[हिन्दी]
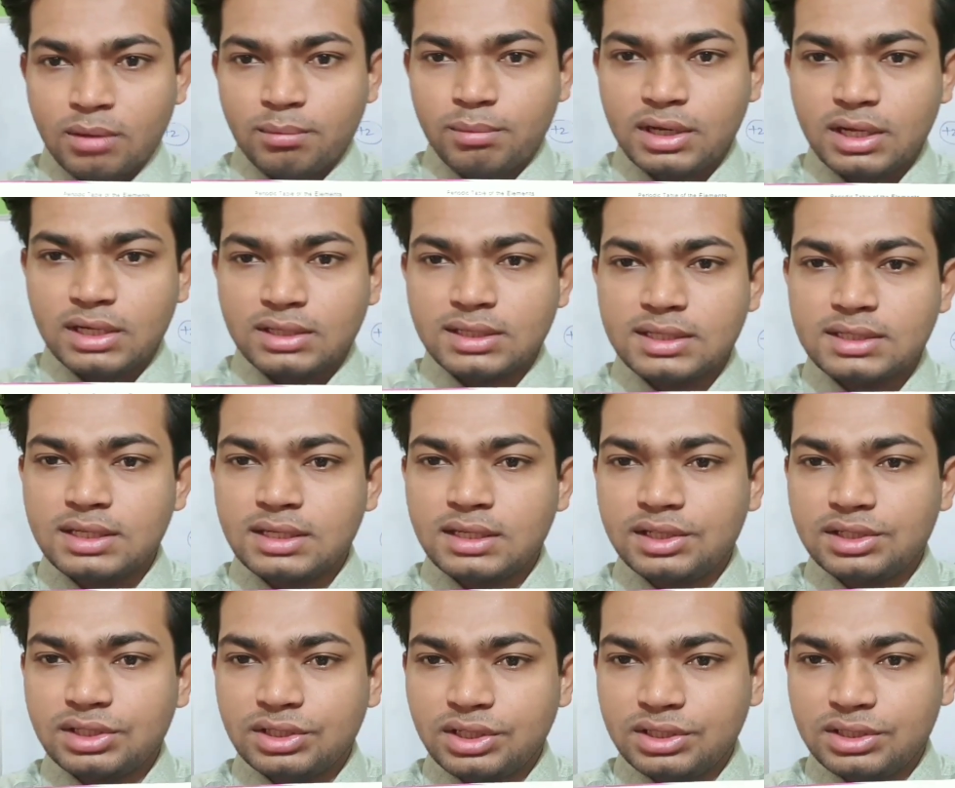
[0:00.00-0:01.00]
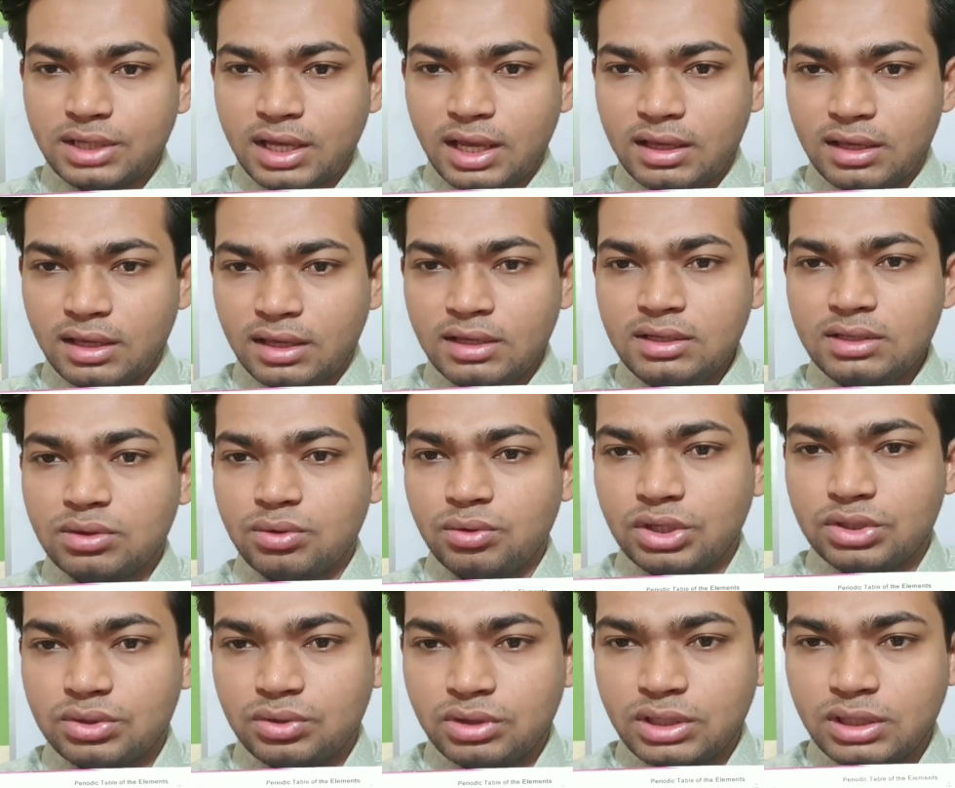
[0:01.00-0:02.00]
मगर जैसे ही नीचे नीचे आएंगे तो
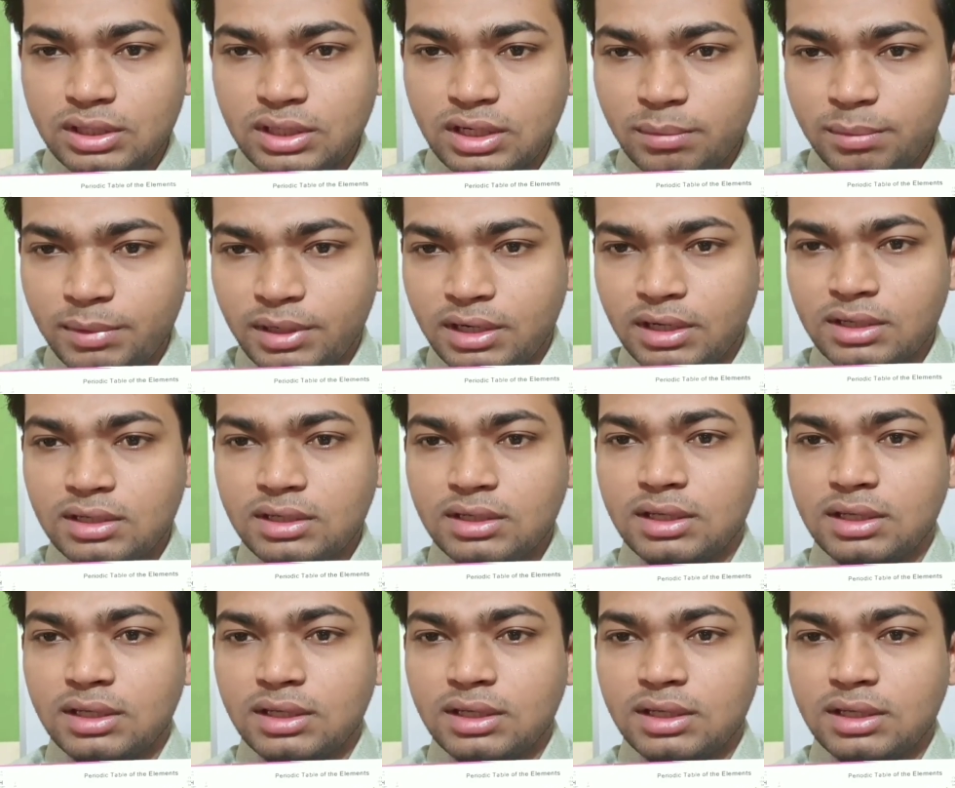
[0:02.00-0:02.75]
ये जो तीन एलिमेंट हैं